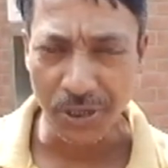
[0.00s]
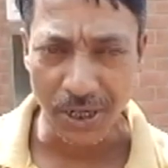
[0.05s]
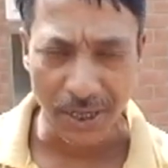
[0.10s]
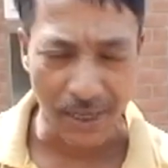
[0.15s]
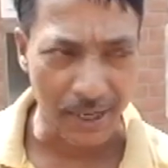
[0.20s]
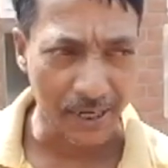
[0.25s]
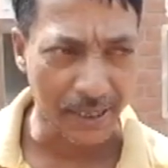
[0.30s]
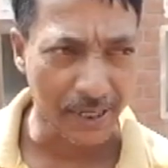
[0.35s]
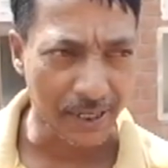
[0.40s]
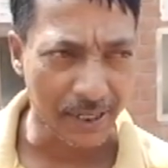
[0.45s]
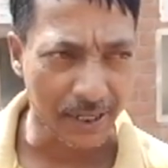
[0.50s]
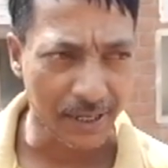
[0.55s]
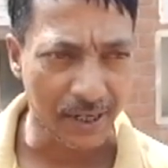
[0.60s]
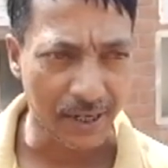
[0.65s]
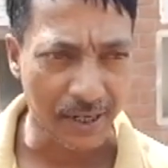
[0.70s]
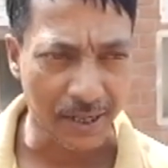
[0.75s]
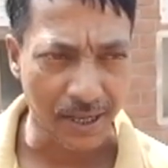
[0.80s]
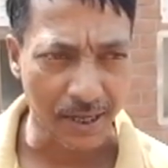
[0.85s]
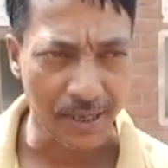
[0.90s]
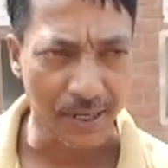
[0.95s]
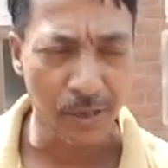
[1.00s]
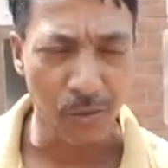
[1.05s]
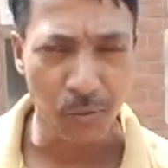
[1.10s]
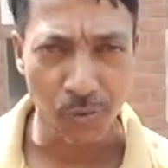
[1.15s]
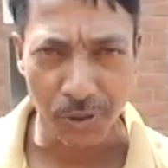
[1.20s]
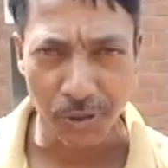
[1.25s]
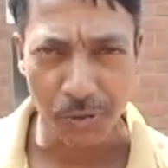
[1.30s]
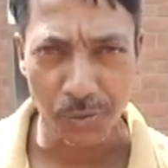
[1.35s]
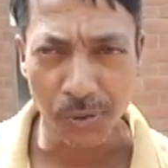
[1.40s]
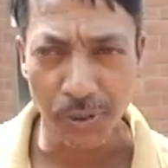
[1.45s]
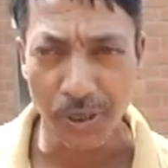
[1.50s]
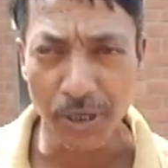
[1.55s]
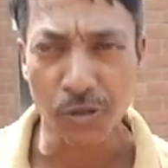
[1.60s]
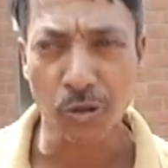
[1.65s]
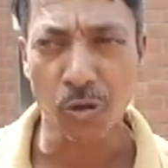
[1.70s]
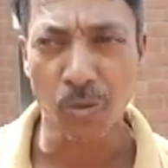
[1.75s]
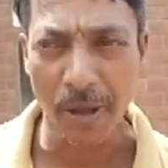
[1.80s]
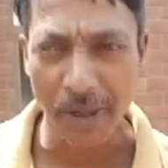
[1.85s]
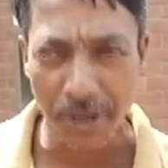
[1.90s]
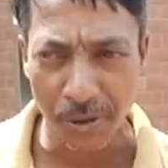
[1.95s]
যারা এখানে আয়ে রুগী টুগি
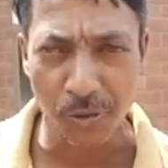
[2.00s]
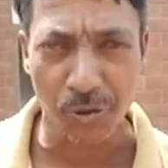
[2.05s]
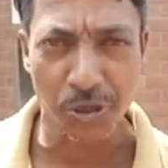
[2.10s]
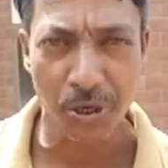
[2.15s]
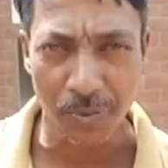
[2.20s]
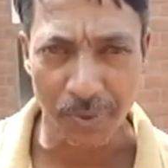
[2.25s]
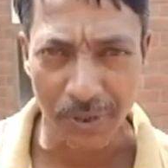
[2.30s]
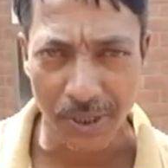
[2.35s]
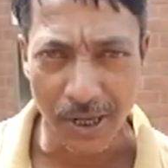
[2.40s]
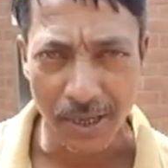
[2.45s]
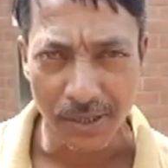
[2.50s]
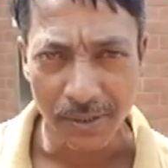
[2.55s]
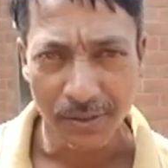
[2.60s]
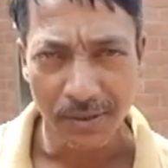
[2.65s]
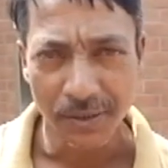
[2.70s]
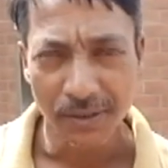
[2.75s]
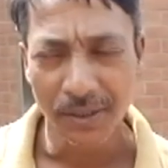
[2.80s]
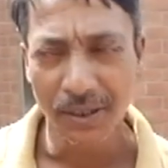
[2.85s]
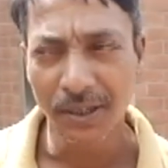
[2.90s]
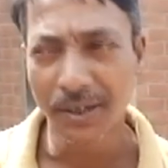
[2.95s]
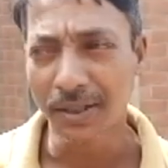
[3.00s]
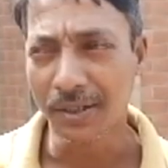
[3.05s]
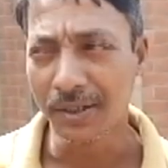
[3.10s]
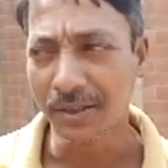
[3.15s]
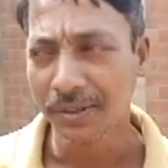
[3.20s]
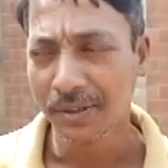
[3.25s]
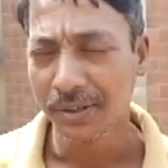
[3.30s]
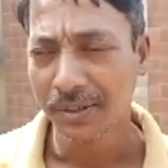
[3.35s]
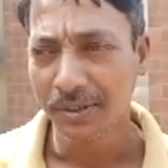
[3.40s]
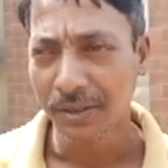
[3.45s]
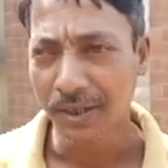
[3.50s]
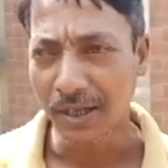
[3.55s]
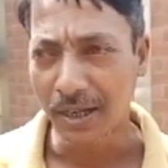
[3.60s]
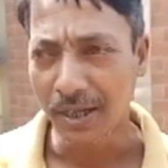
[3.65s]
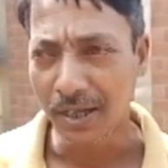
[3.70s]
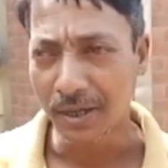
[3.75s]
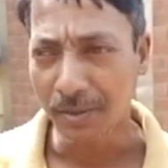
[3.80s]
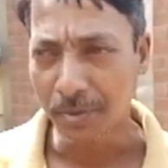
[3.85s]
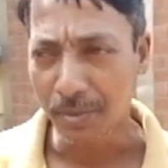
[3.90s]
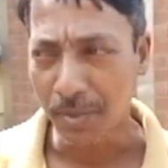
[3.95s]
সবারই অসুবিধা হ্যাঁ
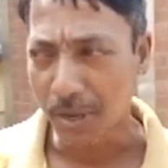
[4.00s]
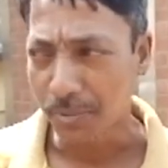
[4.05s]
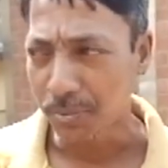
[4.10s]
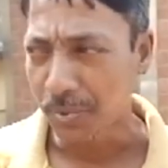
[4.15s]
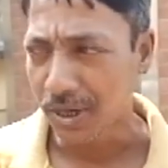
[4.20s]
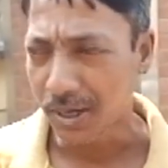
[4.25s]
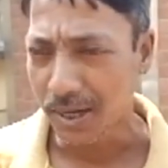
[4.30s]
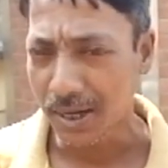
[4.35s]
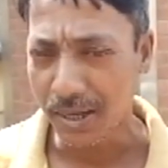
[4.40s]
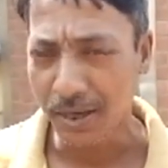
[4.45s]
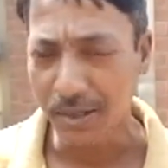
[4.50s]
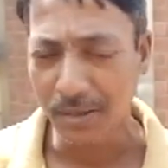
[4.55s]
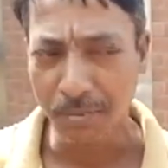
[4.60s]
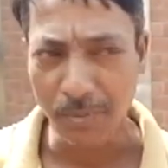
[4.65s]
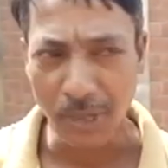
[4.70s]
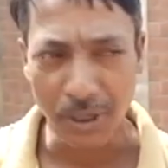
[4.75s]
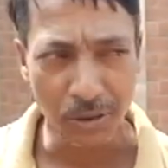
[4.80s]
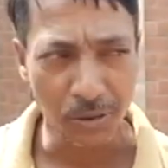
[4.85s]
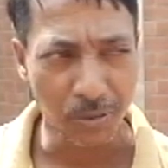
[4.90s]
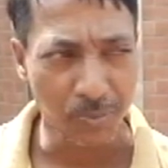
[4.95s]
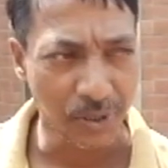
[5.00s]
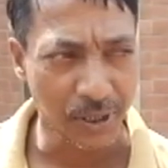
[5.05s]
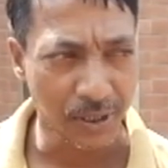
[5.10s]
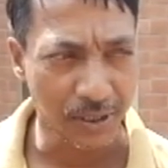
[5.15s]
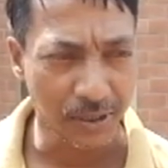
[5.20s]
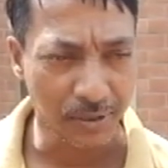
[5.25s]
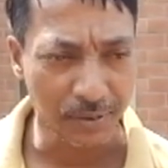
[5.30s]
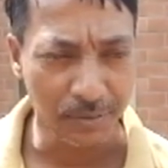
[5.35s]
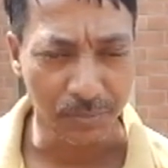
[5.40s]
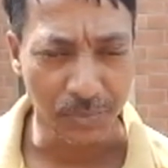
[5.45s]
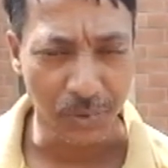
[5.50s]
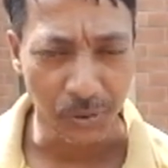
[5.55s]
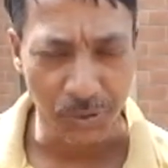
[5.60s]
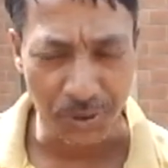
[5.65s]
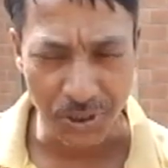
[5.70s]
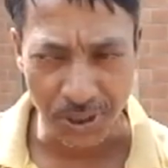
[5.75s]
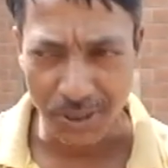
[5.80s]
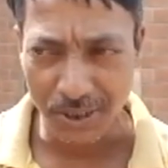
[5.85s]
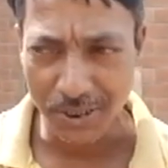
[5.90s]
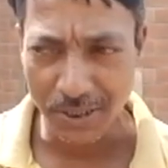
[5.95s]
আপনারা মাধ্যমে ওই
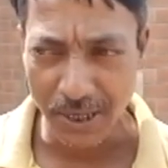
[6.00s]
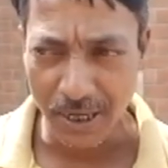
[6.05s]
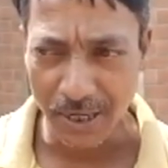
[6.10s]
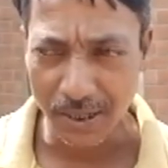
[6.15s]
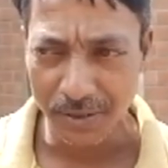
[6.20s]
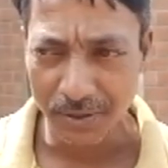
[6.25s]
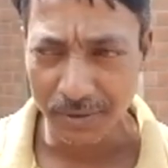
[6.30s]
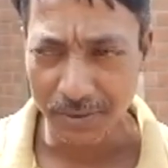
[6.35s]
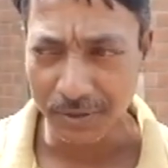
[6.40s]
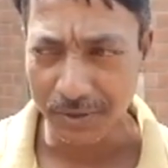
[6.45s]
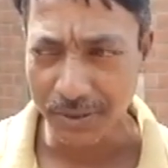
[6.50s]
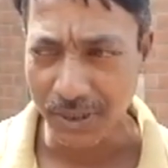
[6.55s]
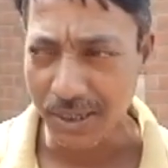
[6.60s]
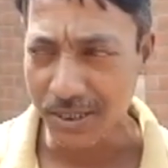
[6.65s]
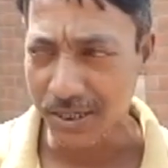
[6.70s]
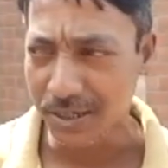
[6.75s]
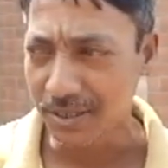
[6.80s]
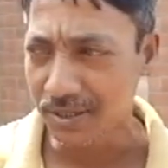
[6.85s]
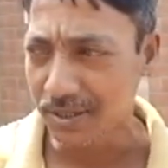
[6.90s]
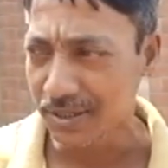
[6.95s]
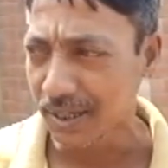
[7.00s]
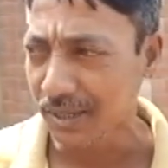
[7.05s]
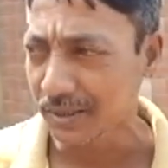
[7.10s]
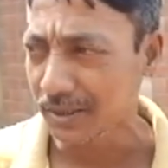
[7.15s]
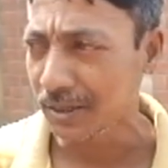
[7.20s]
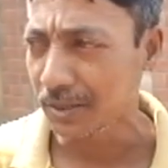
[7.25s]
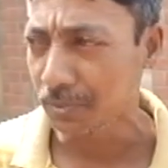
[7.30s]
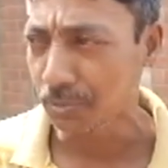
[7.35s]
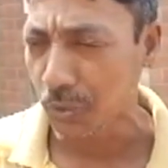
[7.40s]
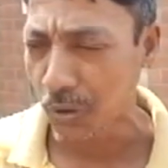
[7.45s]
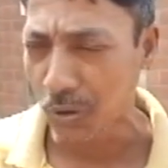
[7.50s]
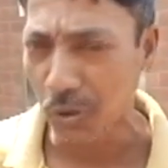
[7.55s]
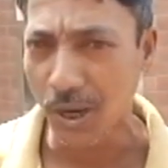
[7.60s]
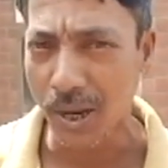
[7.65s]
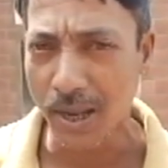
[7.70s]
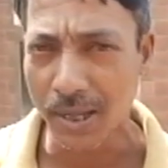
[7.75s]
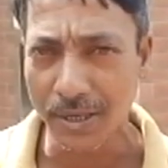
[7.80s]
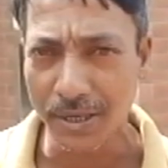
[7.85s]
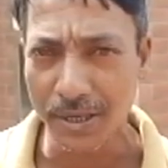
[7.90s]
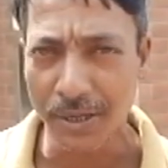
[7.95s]
জিনিসটা চাইতেছি যাতে
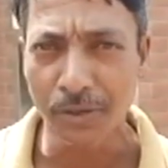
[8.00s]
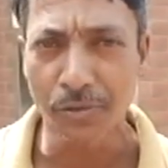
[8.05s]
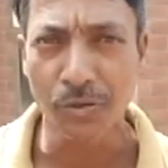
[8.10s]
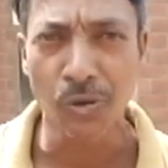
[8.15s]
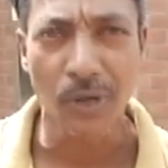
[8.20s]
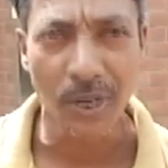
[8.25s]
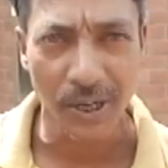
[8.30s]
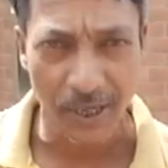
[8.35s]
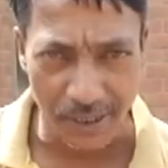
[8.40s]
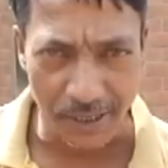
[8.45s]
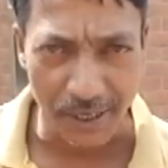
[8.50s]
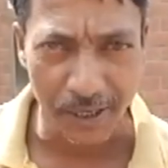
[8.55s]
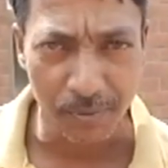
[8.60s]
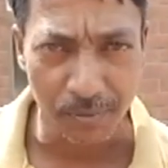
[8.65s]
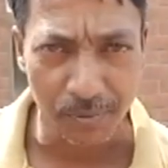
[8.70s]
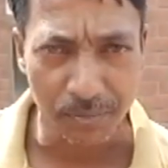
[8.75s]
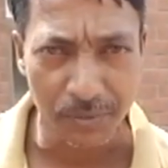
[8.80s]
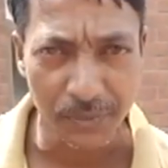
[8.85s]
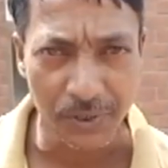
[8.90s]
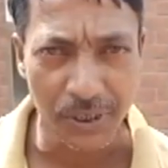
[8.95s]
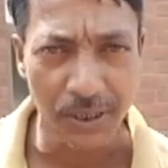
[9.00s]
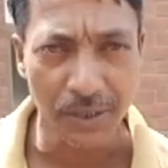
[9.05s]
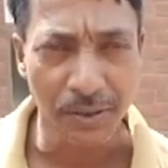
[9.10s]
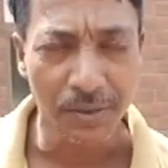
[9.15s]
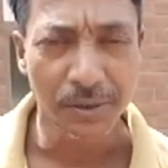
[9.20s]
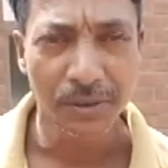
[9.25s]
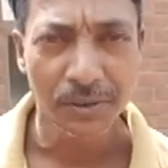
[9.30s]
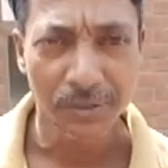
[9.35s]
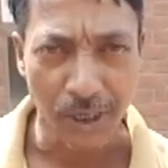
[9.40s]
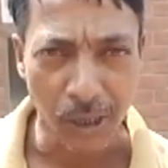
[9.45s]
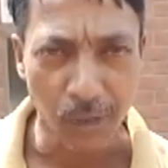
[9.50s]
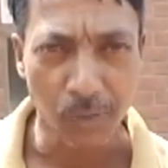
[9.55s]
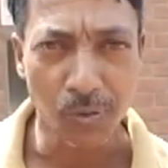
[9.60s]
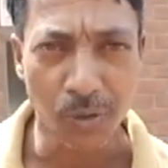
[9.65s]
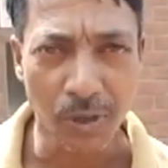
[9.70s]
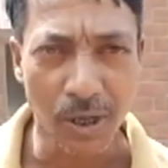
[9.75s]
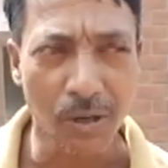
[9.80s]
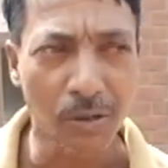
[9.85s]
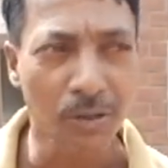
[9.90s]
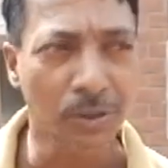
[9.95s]
পুনরায় এই জলের এটিএম যদি চালু
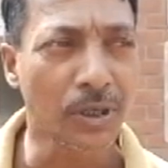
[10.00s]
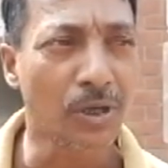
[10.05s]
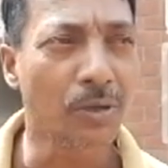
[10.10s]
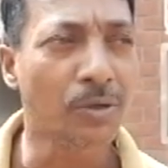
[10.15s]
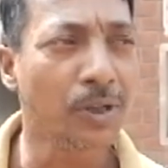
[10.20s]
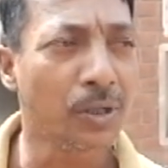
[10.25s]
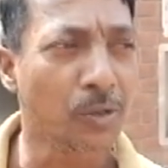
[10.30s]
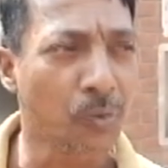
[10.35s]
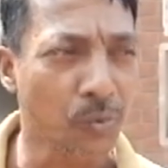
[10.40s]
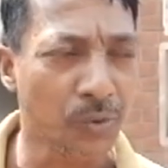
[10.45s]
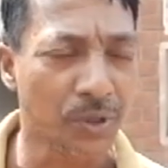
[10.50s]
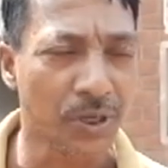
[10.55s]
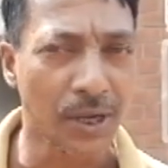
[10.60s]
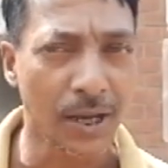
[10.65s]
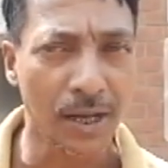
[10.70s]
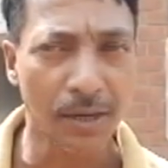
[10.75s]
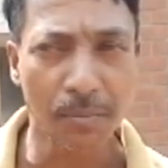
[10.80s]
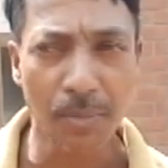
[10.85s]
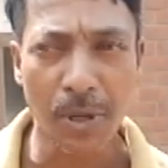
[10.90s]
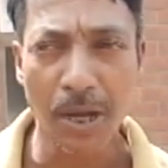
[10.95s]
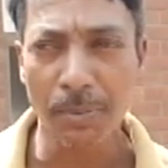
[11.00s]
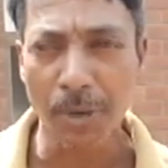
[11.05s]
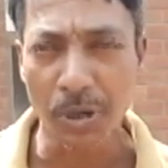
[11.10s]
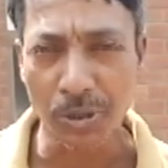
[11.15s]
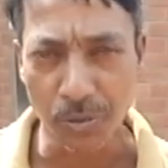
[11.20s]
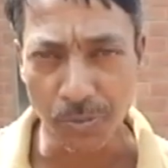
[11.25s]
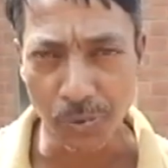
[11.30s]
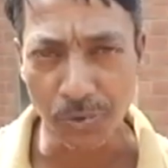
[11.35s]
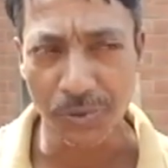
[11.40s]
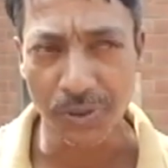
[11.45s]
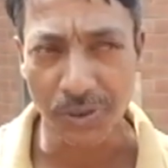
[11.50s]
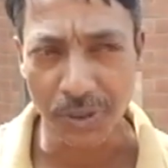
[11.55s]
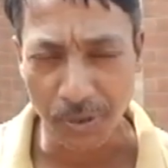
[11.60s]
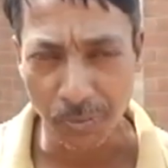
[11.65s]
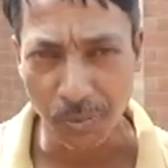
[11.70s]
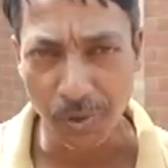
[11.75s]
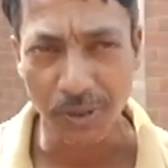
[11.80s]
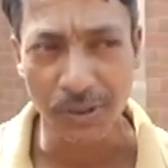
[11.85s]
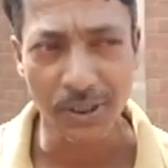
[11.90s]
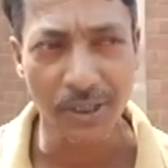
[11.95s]
করা হয় তাহলে রুগীরা বা পার্শ্ববর্তী
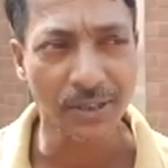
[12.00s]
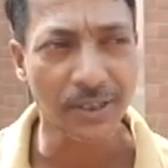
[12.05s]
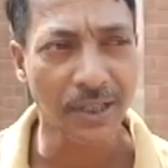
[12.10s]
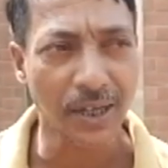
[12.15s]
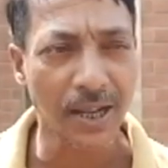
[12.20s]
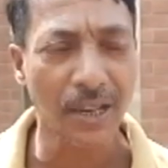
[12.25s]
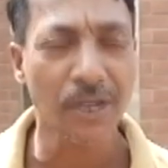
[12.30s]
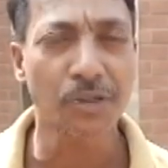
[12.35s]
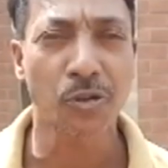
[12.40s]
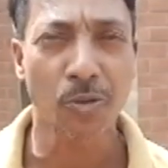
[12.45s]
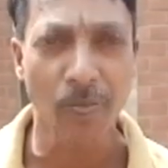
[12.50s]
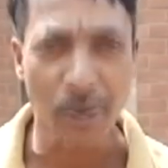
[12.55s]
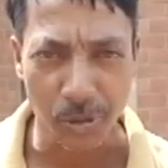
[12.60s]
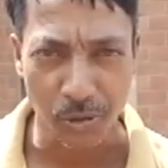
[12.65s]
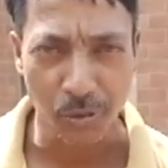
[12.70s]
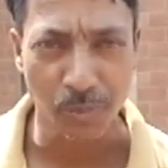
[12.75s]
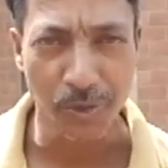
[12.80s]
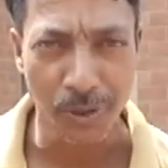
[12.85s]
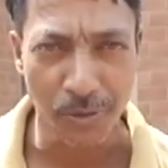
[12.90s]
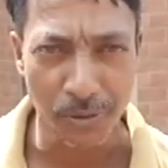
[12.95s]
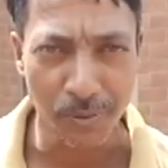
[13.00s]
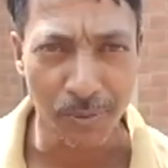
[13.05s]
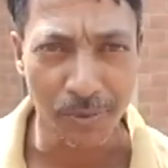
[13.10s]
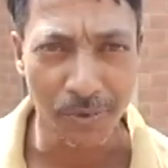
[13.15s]
ত্রিপুরা থেকে তারা সবাই সুবিধা